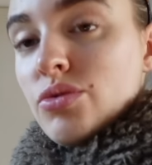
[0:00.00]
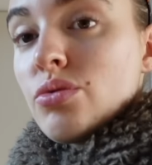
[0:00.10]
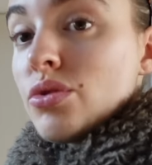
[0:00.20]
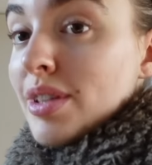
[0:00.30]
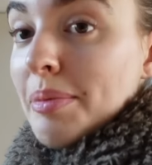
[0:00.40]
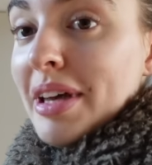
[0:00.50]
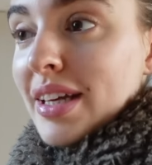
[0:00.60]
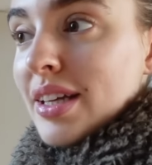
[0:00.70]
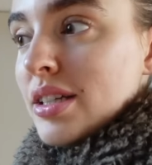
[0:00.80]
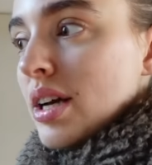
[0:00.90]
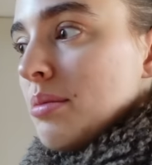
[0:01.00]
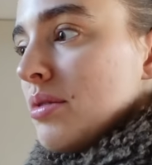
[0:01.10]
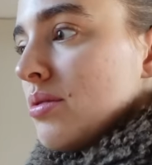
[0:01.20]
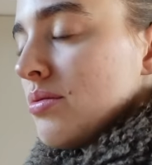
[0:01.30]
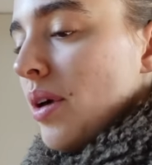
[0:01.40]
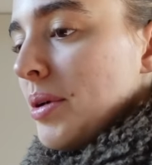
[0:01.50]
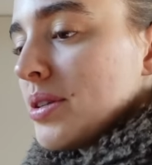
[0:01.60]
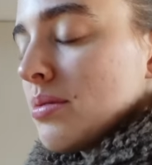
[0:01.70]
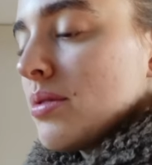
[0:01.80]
Donc c'est pas négligeable, on va pas se